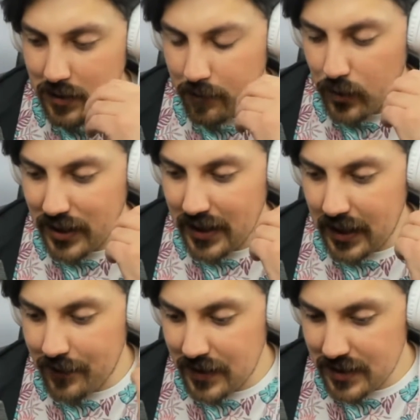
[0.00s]
Porque
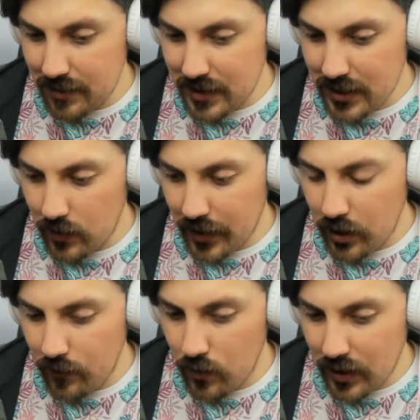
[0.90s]
evidentemente lo que
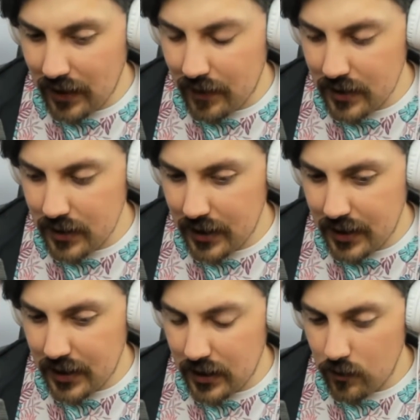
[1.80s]
ellos buscaban
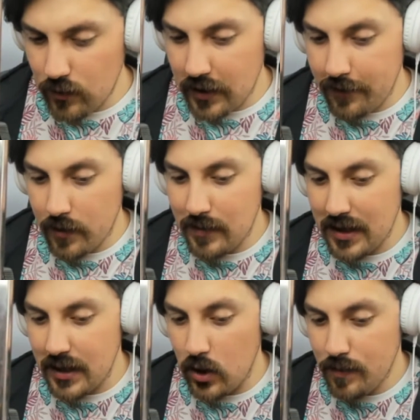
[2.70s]
era una forma
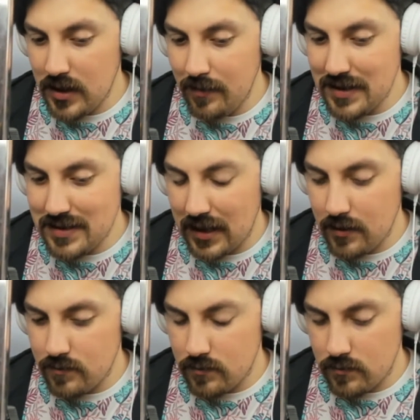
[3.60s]
de
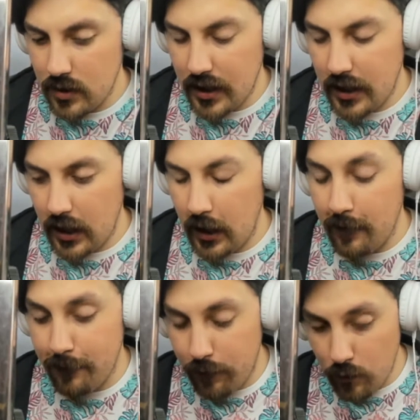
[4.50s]
optimizar eh, el
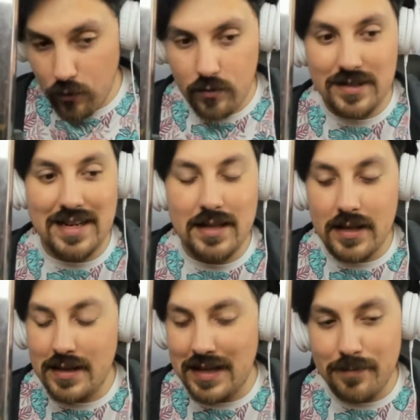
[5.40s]
flujo,
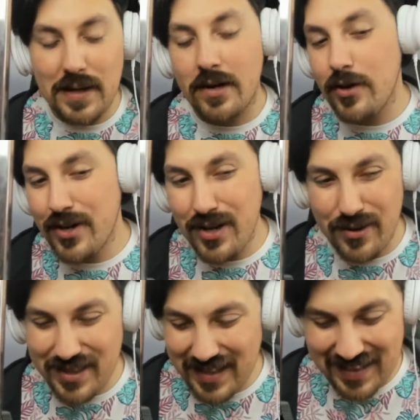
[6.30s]
para que no,
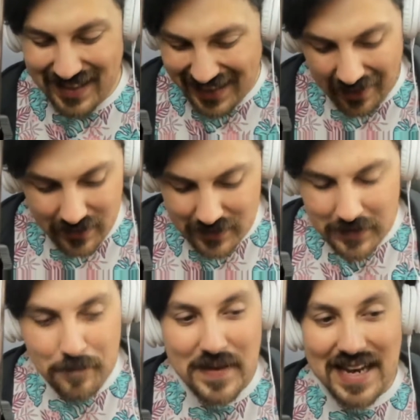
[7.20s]
entiendan nada.
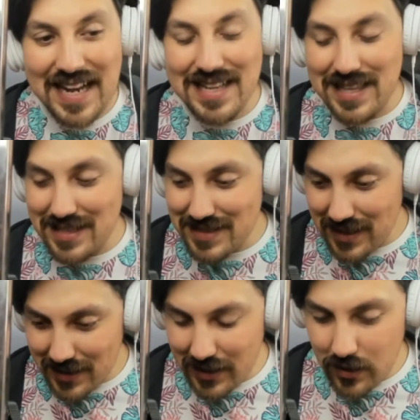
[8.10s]
El
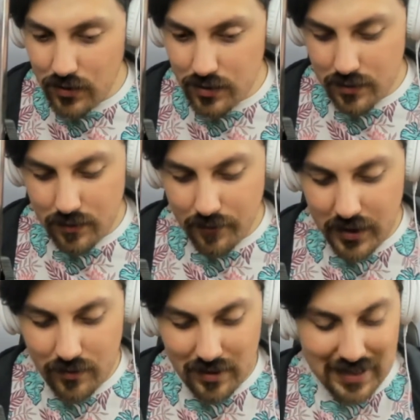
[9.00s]
Transantiago
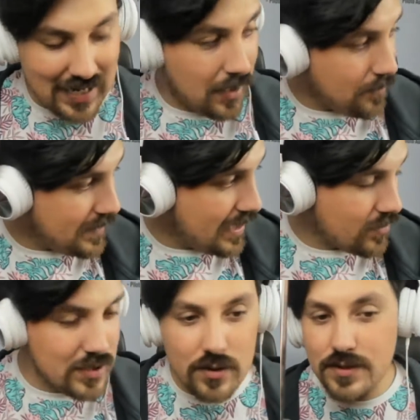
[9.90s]
vino a cambiar
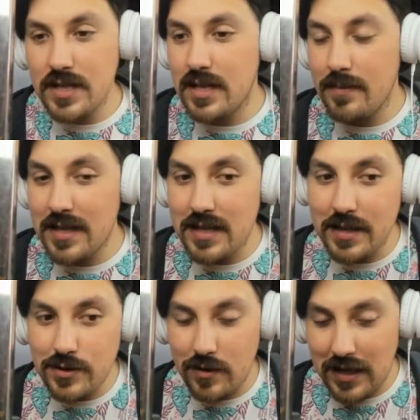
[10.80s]
nuestro sistema
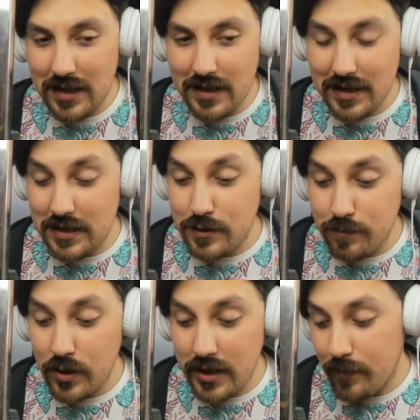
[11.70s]
tradicional de
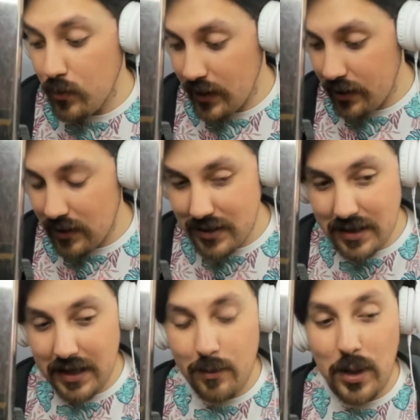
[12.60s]
transporte público. Antes
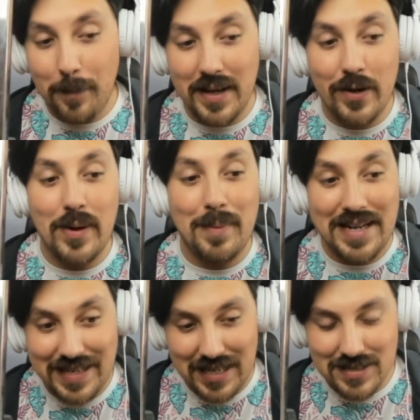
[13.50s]
teníamos las micro
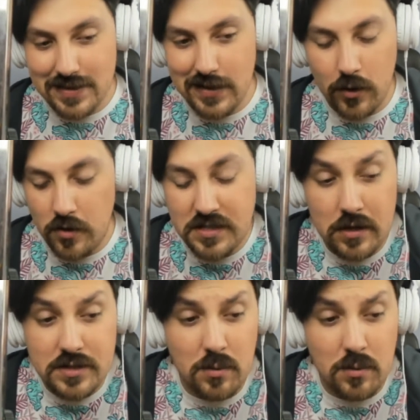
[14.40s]
amarillas, si se lo conocía, no sé